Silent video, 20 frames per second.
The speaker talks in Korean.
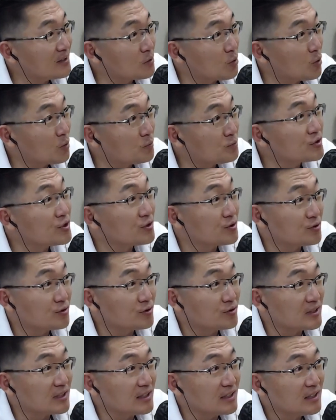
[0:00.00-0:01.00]
골프 그쵸?
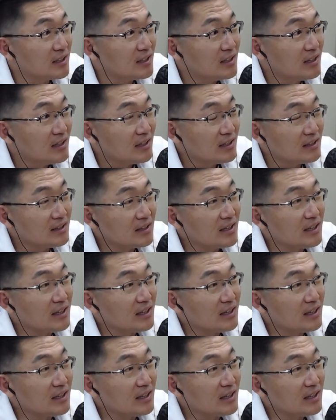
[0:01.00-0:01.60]
선수들이. 자기를 음. 네.